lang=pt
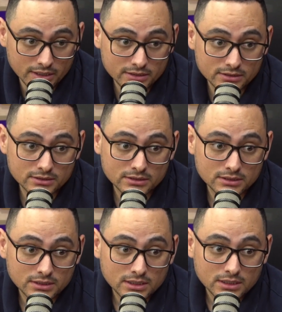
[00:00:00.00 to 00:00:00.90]

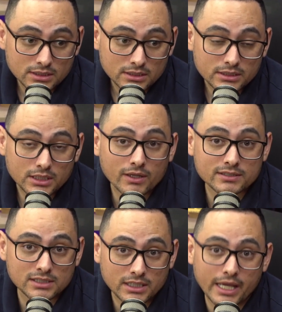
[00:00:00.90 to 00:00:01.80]
Exatamente. Lá... Então,
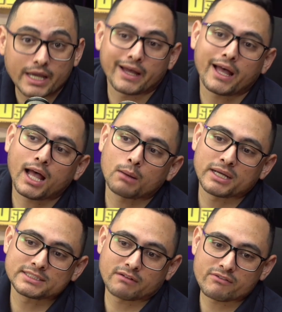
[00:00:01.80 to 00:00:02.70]
assim, é, ah,
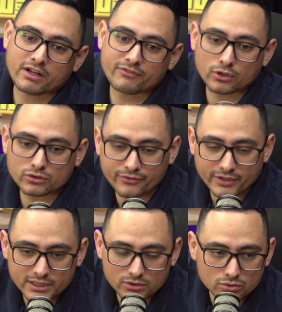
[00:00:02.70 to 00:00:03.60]
mas você vai ficar
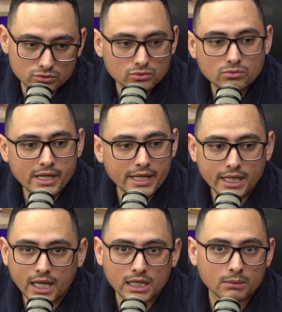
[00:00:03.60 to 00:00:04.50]
filosofando em tudo. Não é,
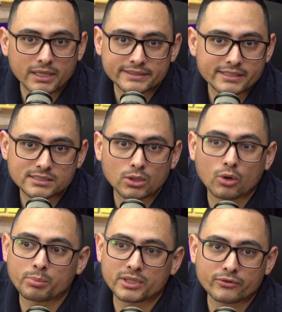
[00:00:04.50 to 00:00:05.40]
cara, mas é assim, ô,
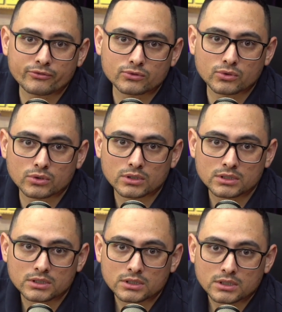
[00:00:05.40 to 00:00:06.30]
o pneu furou.
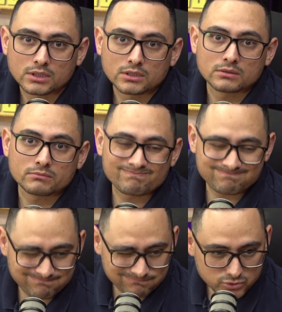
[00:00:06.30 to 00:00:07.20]

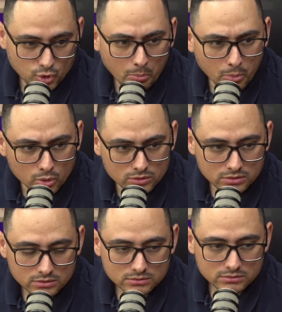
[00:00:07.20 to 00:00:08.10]
Tô
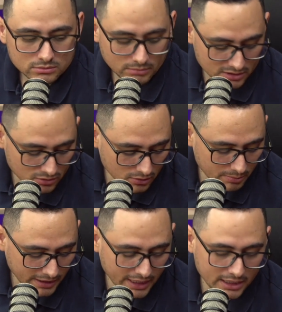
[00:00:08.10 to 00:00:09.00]
puto. Sim. Mas, ô,
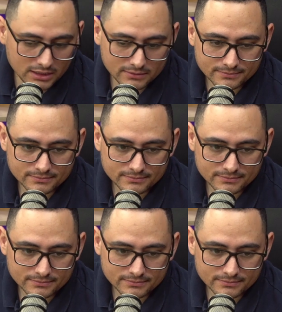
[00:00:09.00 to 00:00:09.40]
peraí.